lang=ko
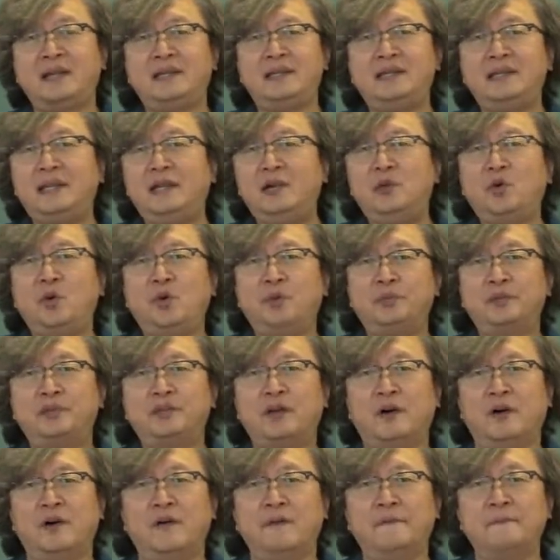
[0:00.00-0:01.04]

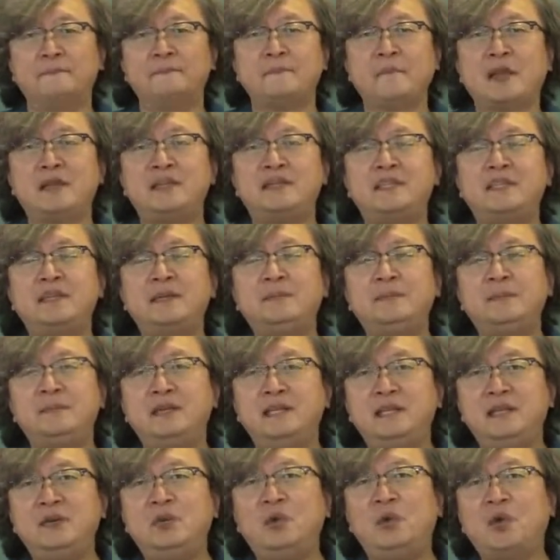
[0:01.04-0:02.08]
1호부터
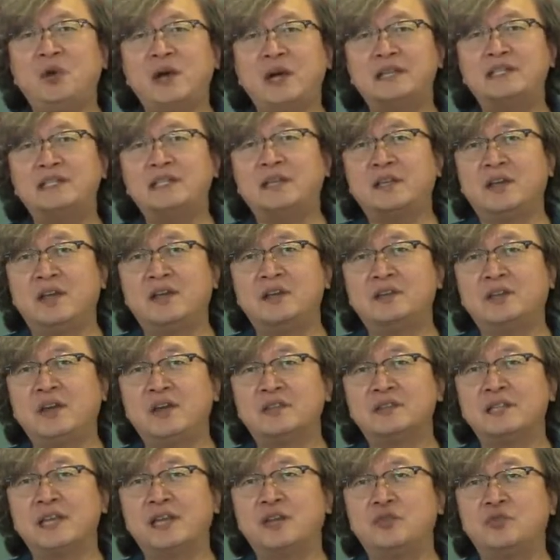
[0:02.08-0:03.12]
12호까지
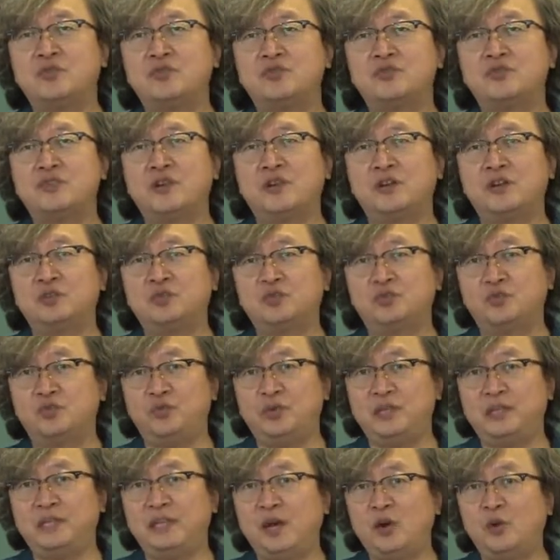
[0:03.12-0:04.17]
결격 사유 규정을
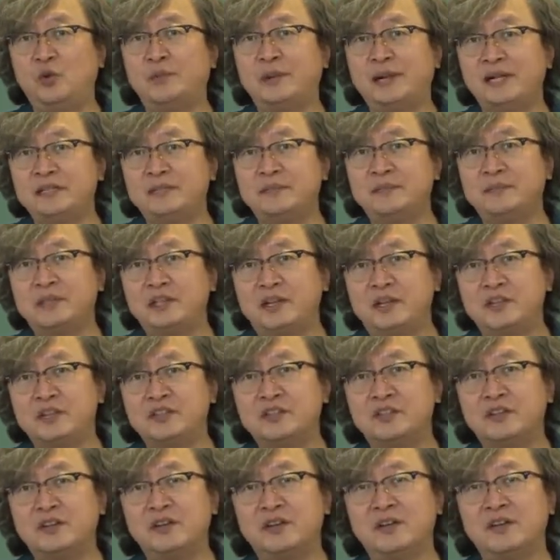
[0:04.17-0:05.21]
두고 있다고
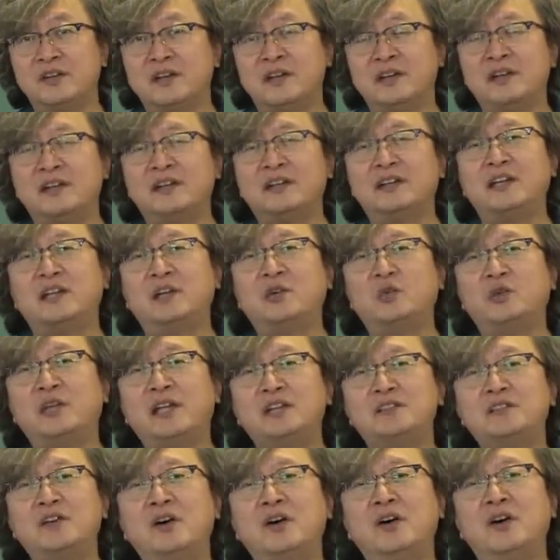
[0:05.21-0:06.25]
말씀드렸죠. 그리고
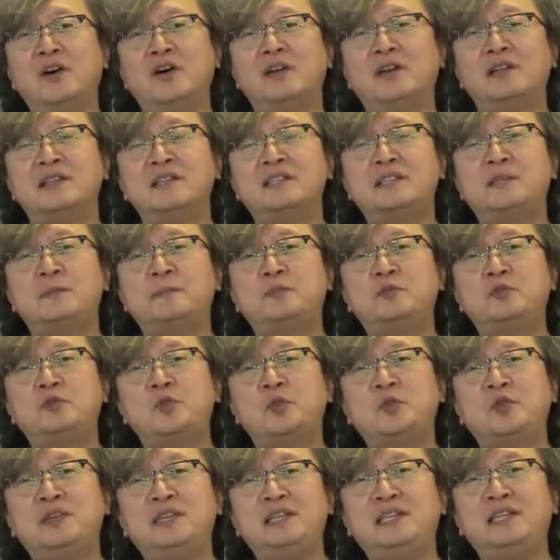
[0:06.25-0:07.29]
나서 10조